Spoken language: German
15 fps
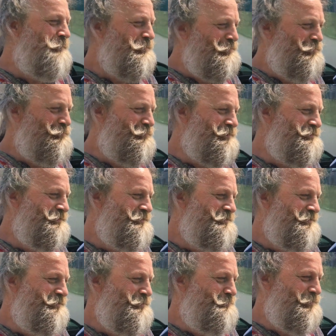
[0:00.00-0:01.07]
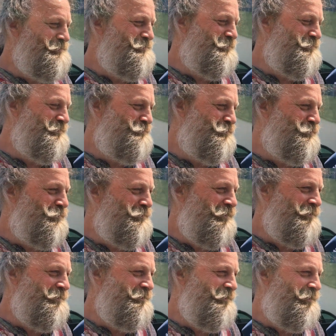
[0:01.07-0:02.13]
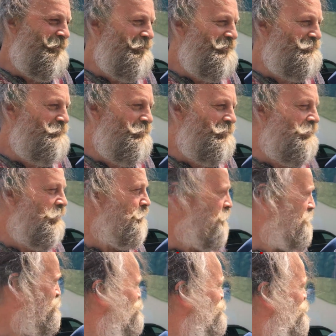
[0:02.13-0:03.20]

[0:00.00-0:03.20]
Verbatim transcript: aber ich hoffe, dass diese Dimensionen für Neuenrade nicht erreicht werden. Aber es